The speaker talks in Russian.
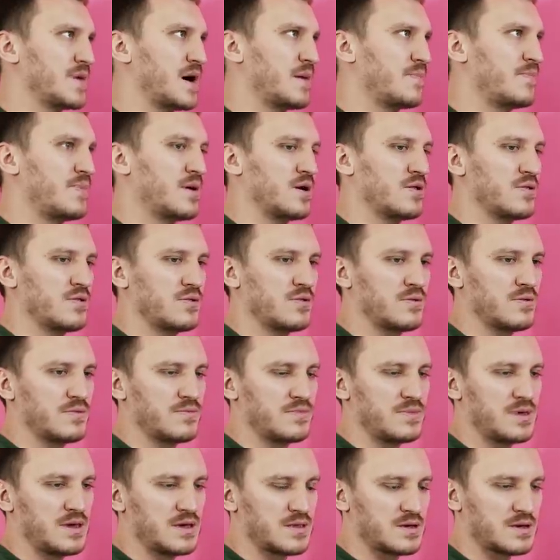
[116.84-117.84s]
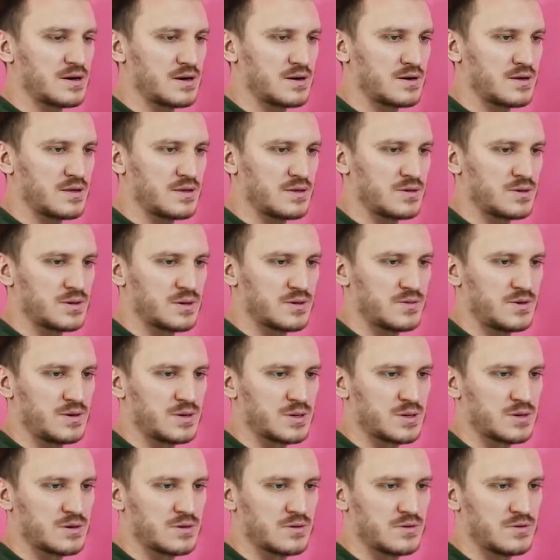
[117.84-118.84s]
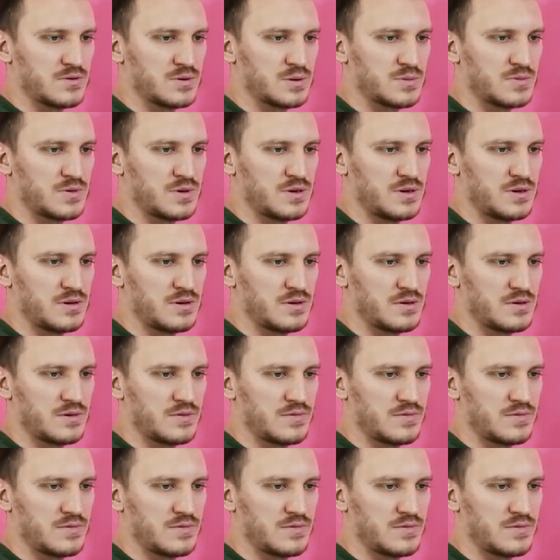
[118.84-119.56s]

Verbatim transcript: «Апол...» Нет, как он назывался-то, господи.